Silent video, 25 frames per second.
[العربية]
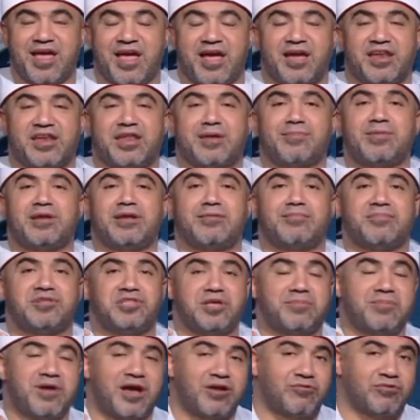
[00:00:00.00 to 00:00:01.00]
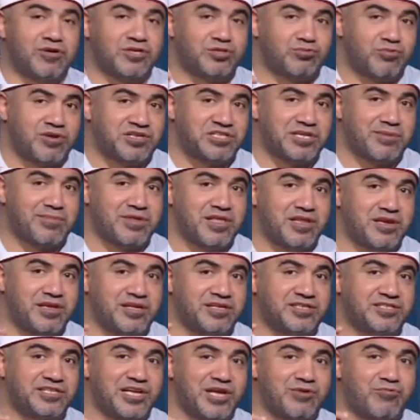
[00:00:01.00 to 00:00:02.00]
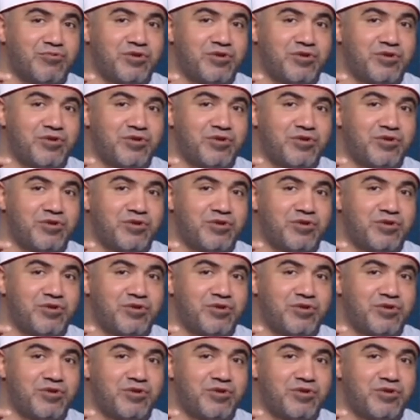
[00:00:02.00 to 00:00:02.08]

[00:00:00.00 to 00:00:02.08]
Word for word: انما لما تبقى الوسوسه بين الانسان